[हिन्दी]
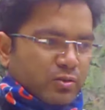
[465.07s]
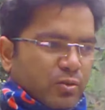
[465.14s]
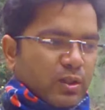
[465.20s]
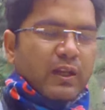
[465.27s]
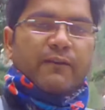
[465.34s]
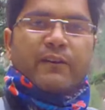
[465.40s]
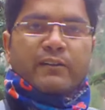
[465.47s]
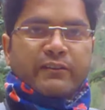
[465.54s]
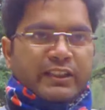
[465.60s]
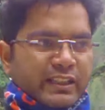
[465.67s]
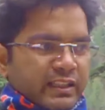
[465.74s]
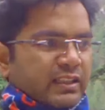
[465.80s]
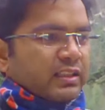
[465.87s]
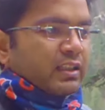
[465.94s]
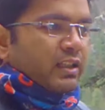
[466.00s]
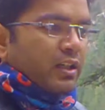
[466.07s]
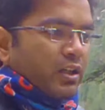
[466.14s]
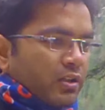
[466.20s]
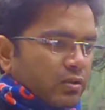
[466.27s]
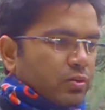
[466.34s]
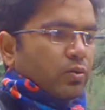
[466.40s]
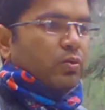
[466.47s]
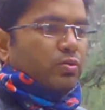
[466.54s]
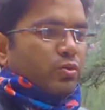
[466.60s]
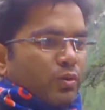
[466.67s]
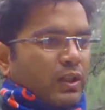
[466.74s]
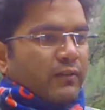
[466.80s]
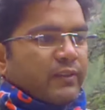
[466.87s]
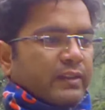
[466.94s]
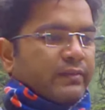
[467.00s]
16 फरवरी तो
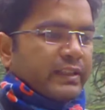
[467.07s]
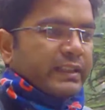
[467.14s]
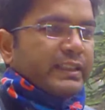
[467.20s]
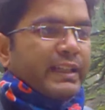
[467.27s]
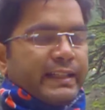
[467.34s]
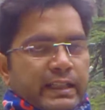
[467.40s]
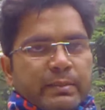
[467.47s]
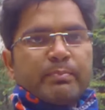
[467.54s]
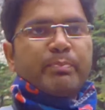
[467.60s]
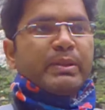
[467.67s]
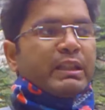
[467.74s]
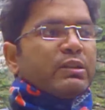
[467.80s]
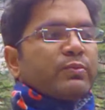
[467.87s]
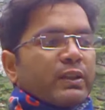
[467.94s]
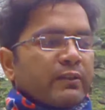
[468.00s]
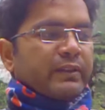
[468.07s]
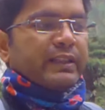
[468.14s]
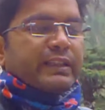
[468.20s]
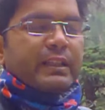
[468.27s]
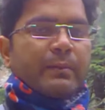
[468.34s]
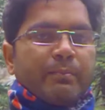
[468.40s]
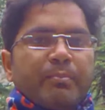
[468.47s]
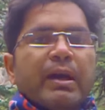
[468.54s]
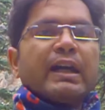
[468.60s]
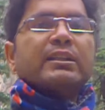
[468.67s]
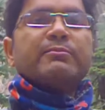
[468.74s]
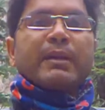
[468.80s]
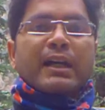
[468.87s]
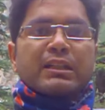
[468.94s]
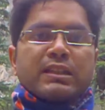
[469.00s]
16 फरवरी यानी बीस फरवरी के
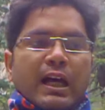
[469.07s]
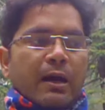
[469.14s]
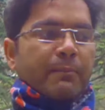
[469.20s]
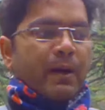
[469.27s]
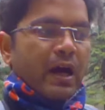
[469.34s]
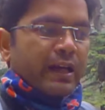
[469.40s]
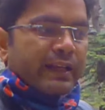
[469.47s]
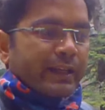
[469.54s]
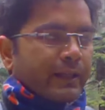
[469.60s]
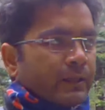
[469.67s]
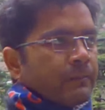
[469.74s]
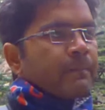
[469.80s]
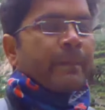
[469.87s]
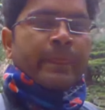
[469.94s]
बाद बाद आप आएंगे